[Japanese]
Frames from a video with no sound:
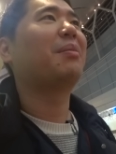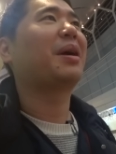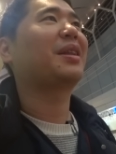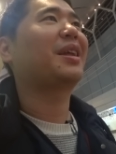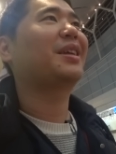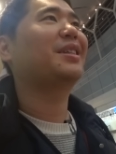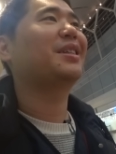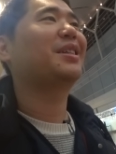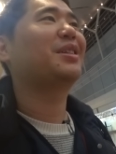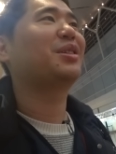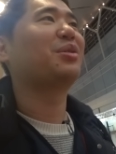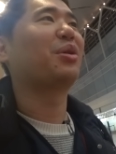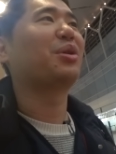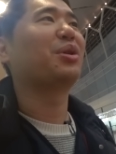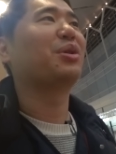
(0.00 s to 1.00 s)
まあ、新しい機
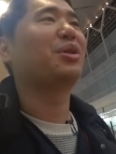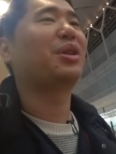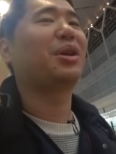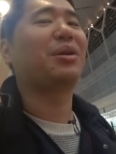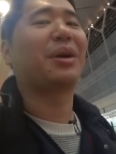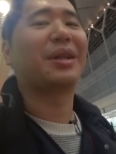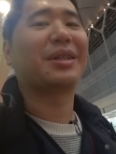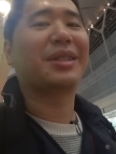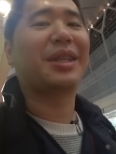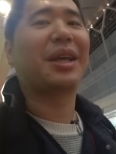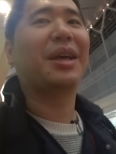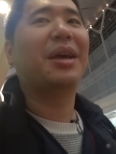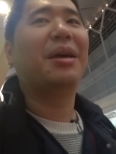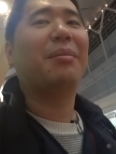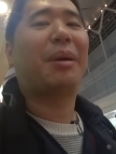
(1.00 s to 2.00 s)
種導入っていうのはですね、